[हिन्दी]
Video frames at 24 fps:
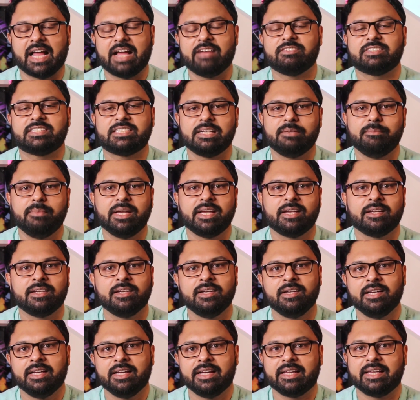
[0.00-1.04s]
live streaming,
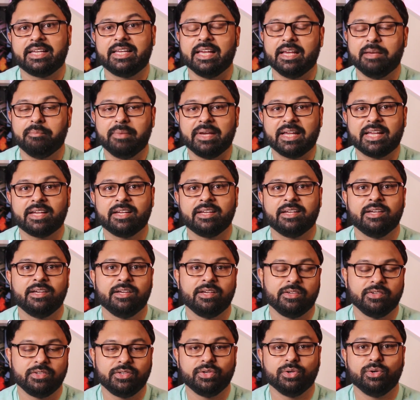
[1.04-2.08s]
gaming,
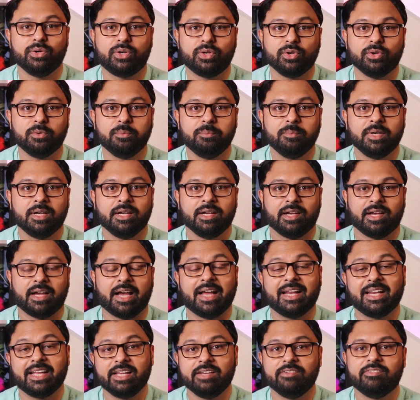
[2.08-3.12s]
YouTube,
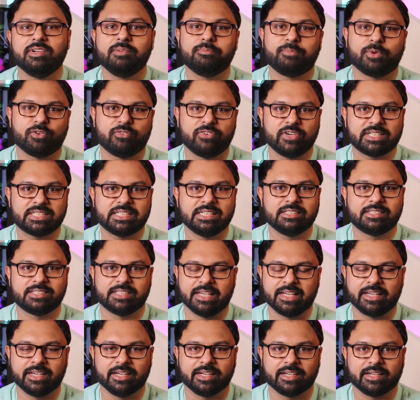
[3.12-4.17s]
and even professional
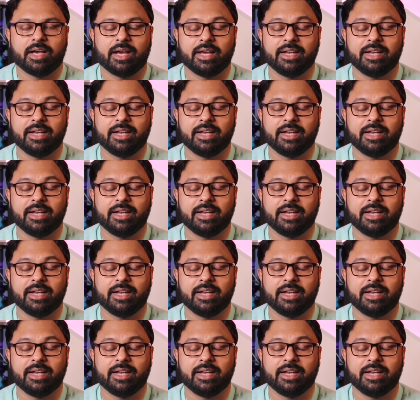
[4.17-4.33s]
singing.